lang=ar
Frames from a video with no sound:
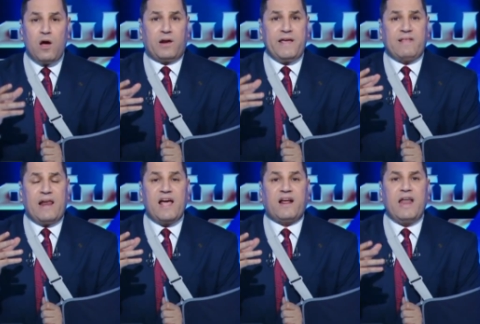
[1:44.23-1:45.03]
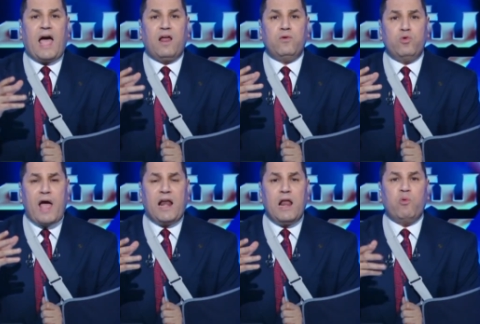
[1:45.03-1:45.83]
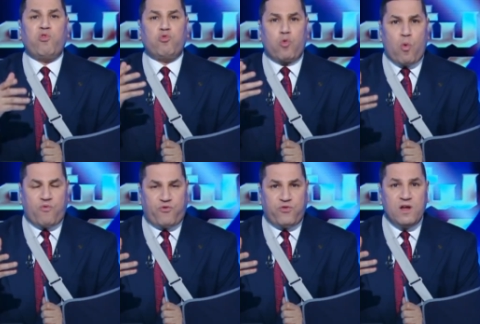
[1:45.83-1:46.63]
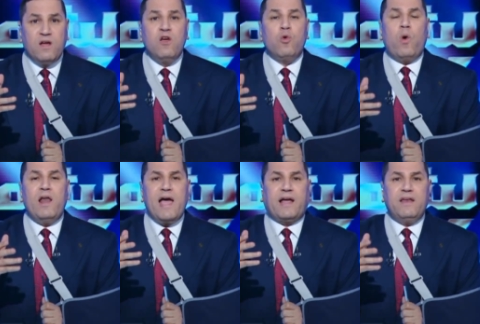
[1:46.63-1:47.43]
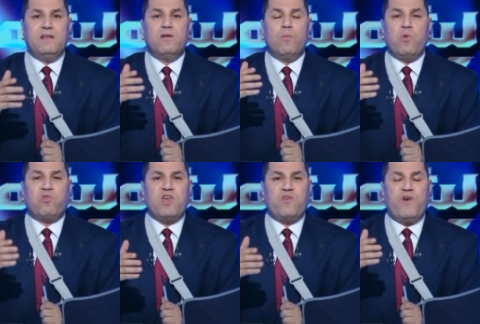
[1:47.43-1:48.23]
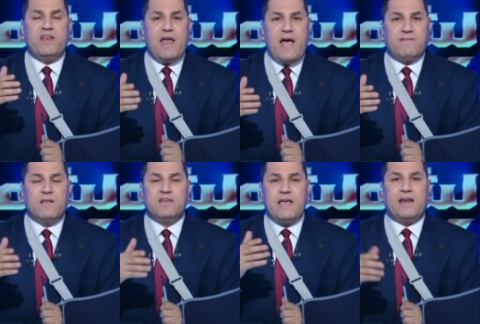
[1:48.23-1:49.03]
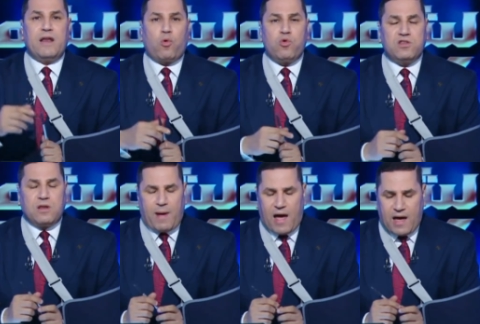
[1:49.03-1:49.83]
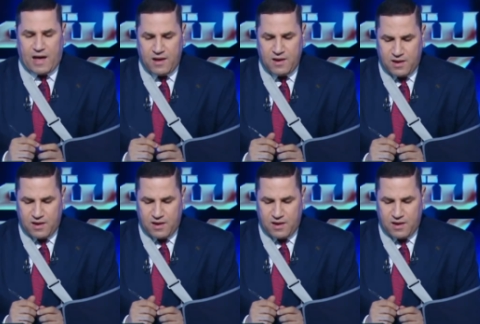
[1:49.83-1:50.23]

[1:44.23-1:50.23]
الرئيس قال لك نحن نعلم الظروف ولكن مستكفى الناس يعني انا كنت مع آه،